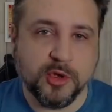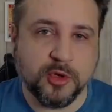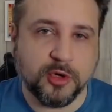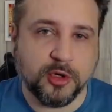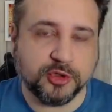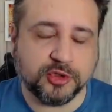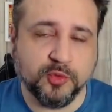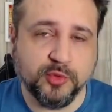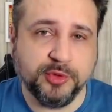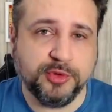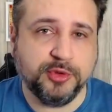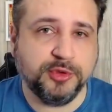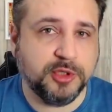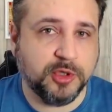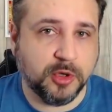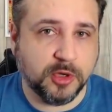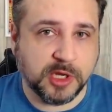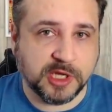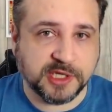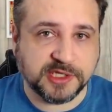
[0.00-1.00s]
gosto muito de
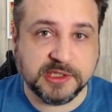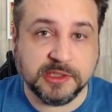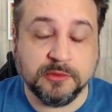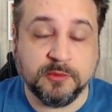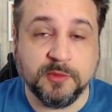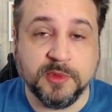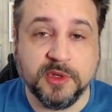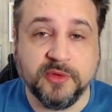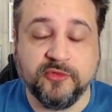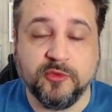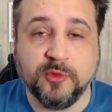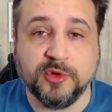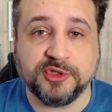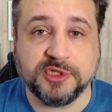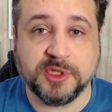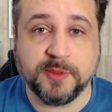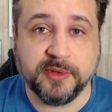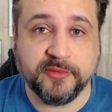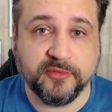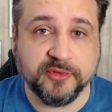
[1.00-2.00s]
enrolação, eu vou
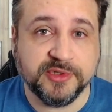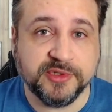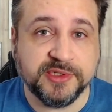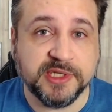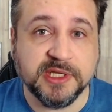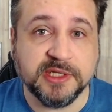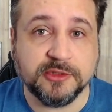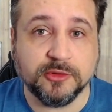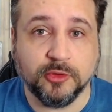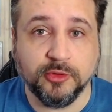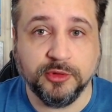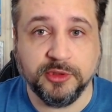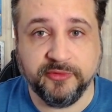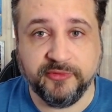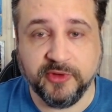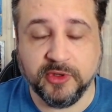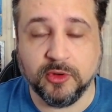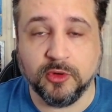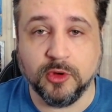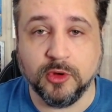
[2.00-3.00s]
mostrar para vocês onde
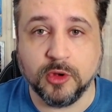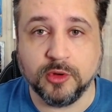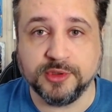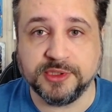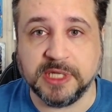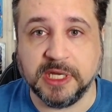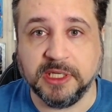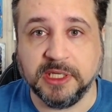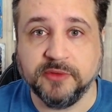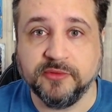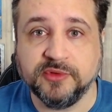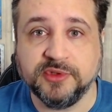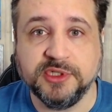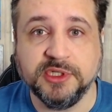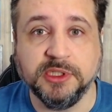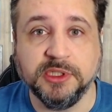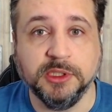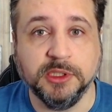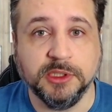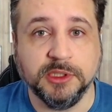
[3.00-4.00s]
ficam logo os arquivos
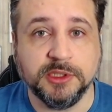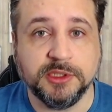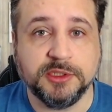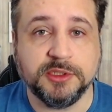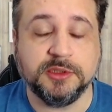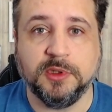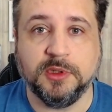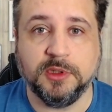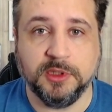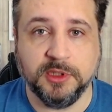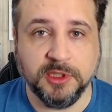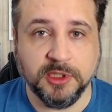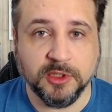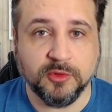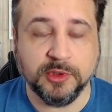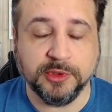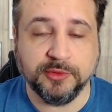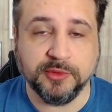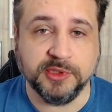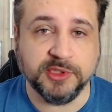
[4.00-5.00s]
de LUT e
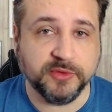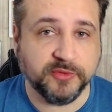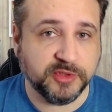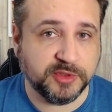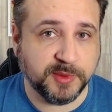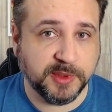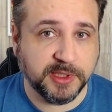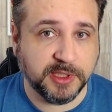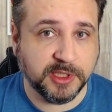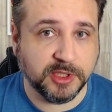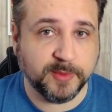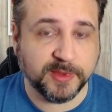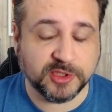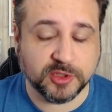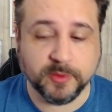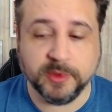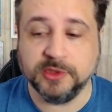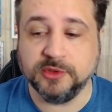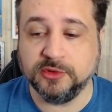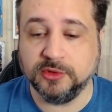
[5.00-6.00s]
enquanto isso eu vou explicando
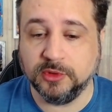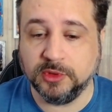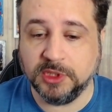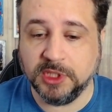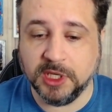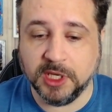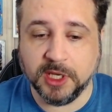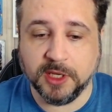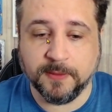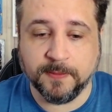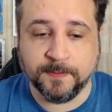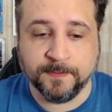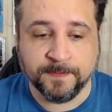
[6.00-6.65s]
mais ou menos o que é.